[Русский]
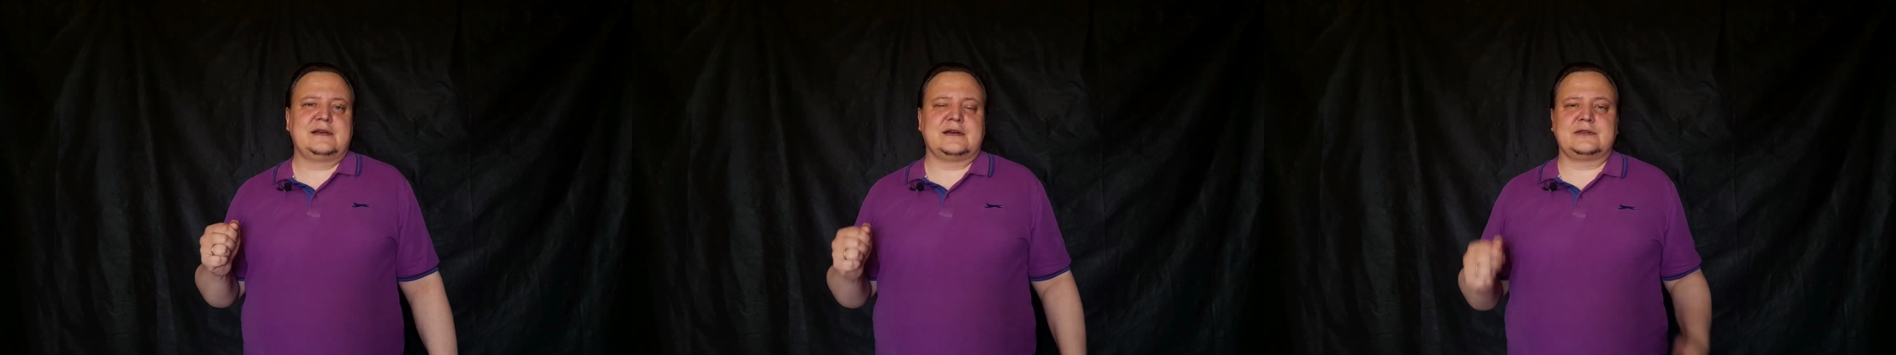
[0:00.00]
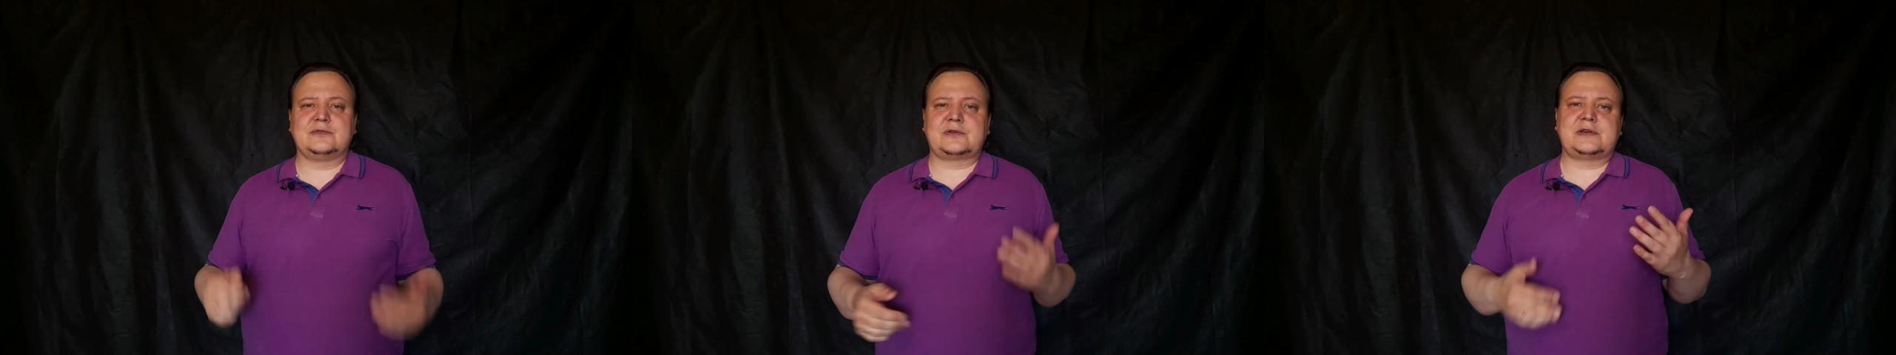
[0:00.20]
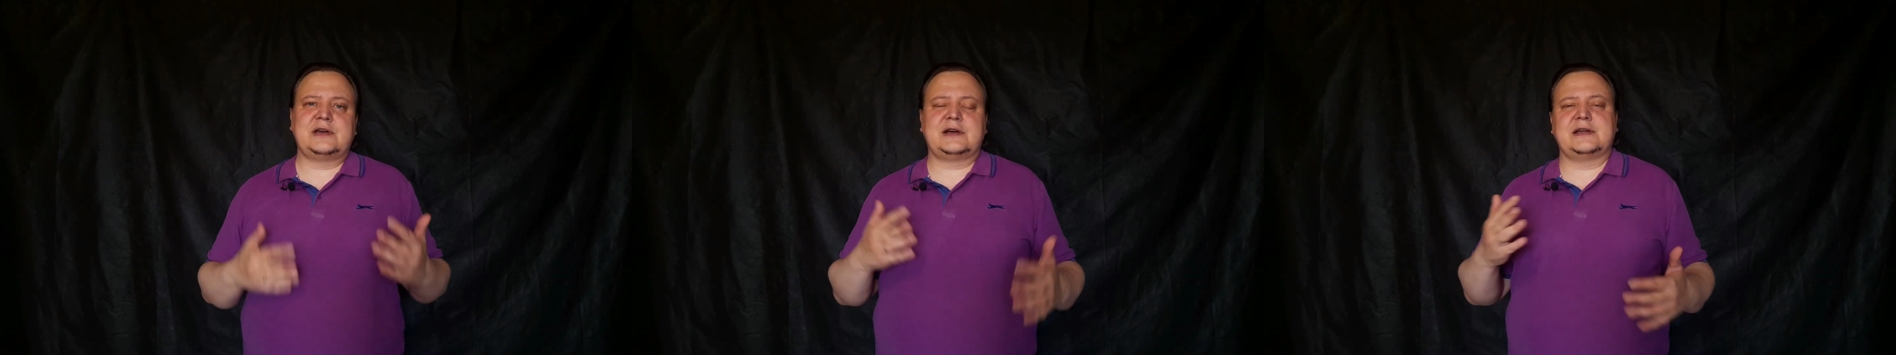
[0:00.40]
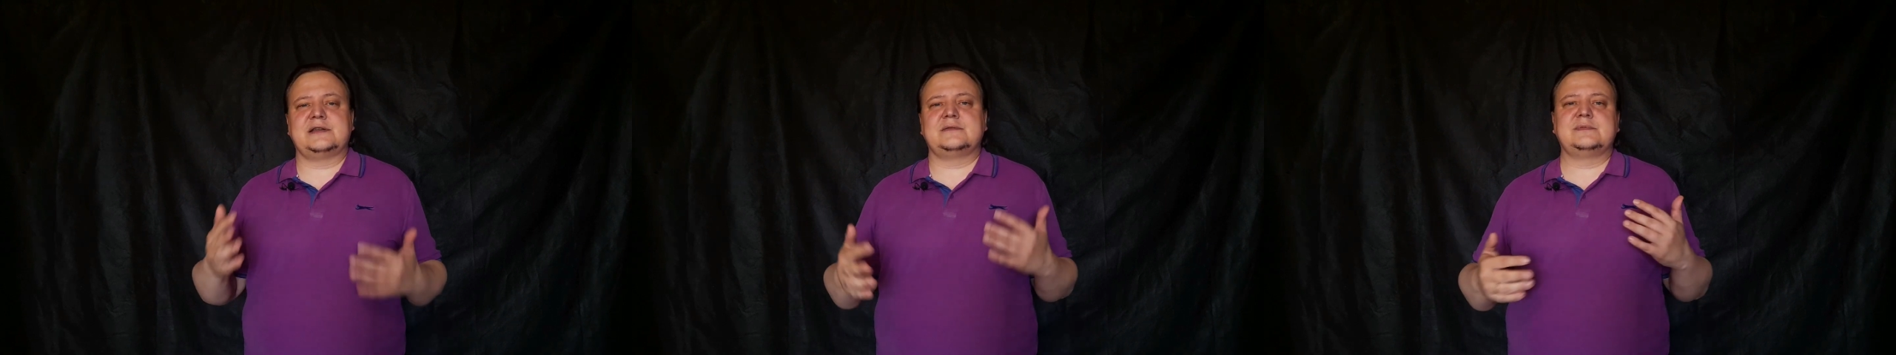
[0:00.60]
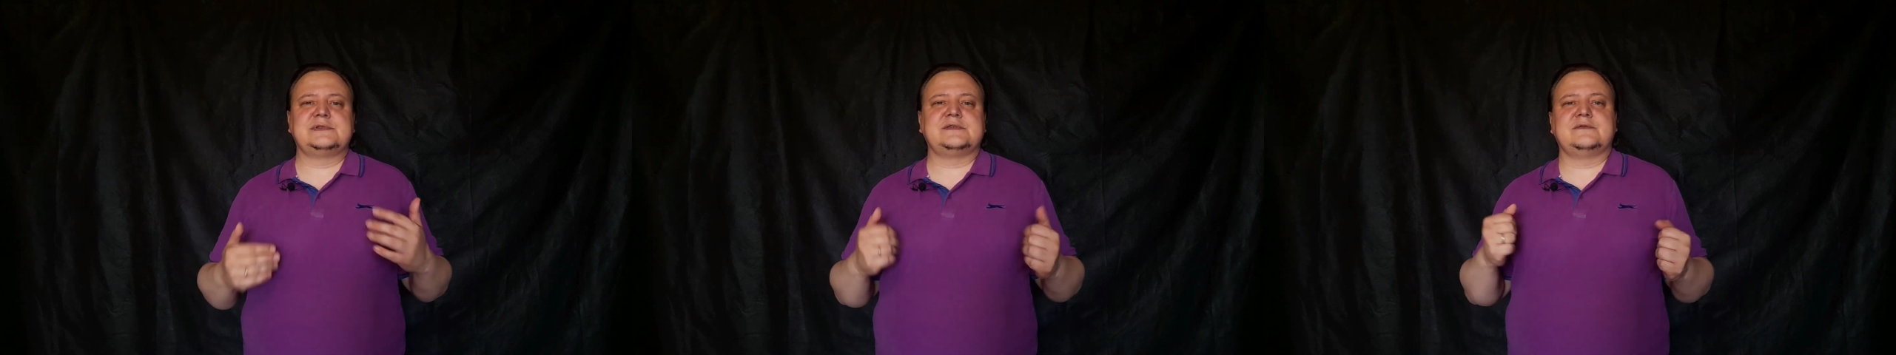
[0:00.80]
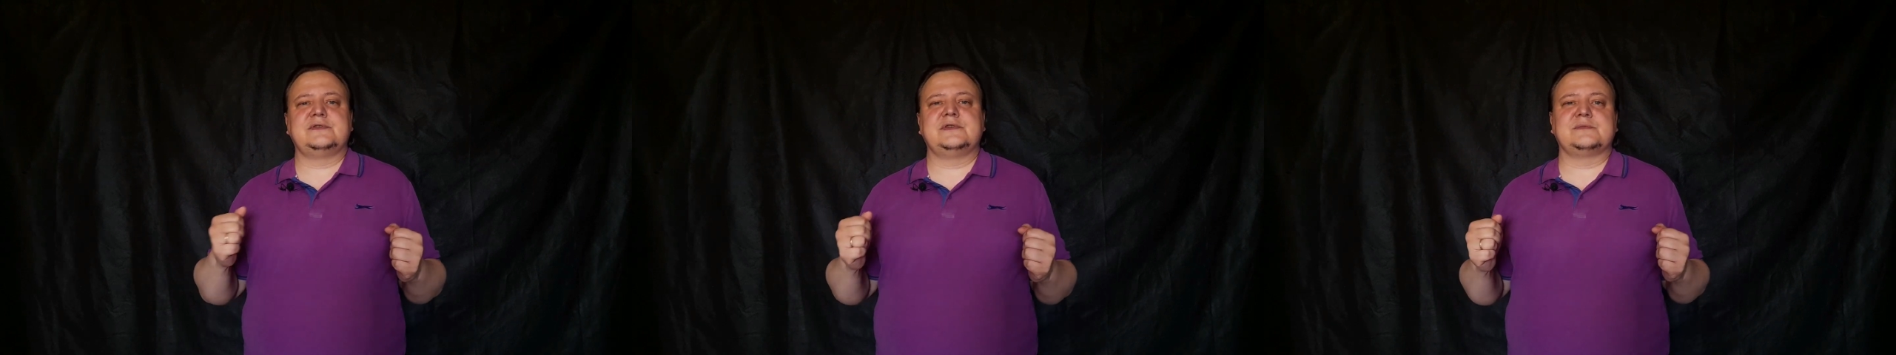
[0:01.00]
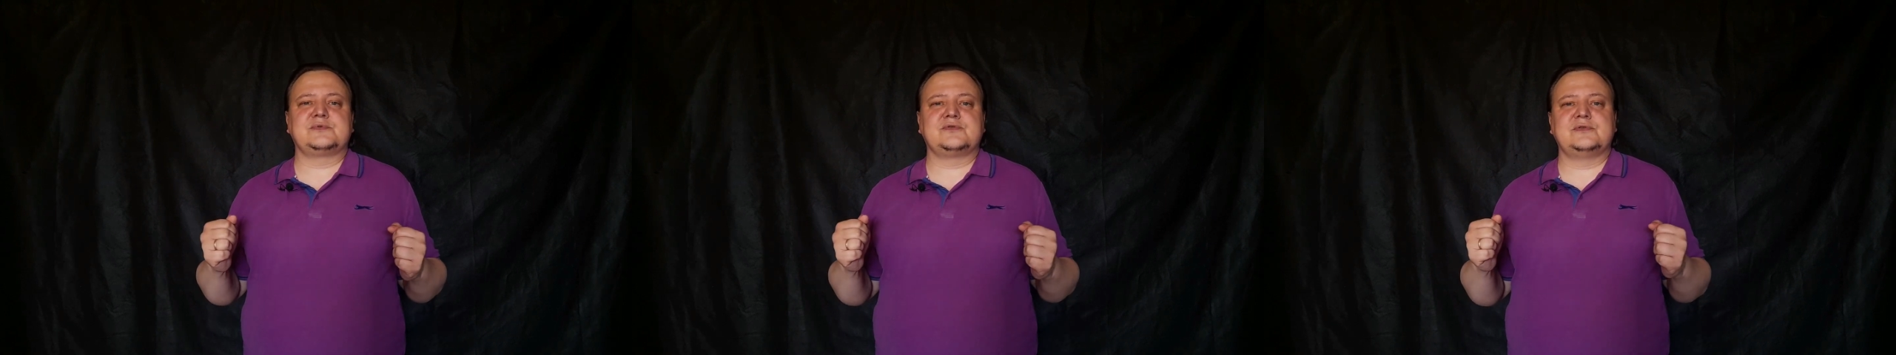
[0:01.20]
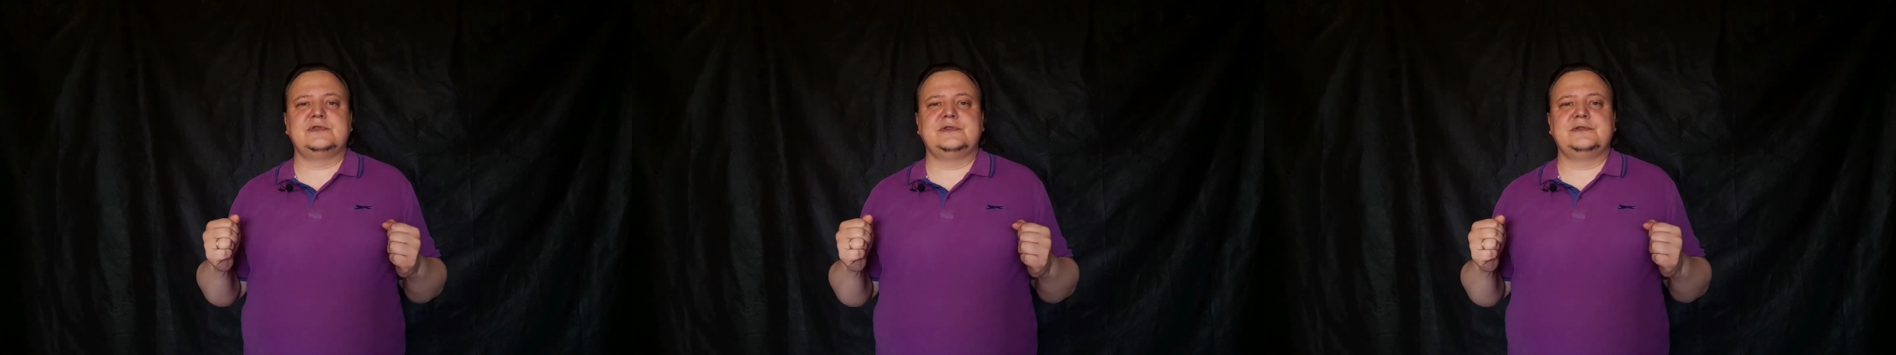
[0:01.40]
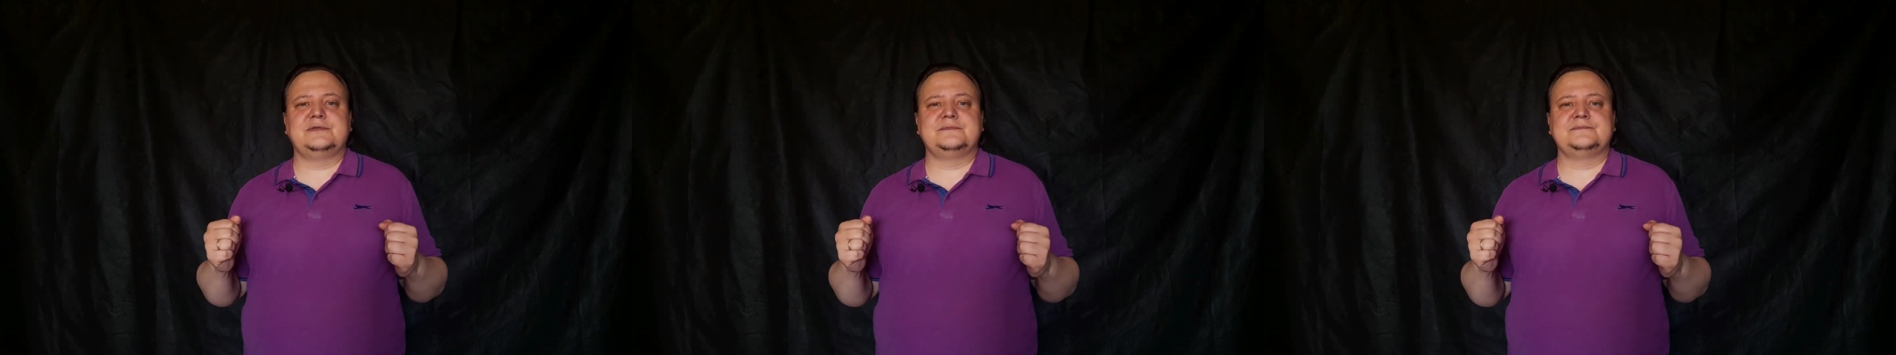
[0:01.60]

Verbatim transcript: которые я хотел бы сегодня обсудить.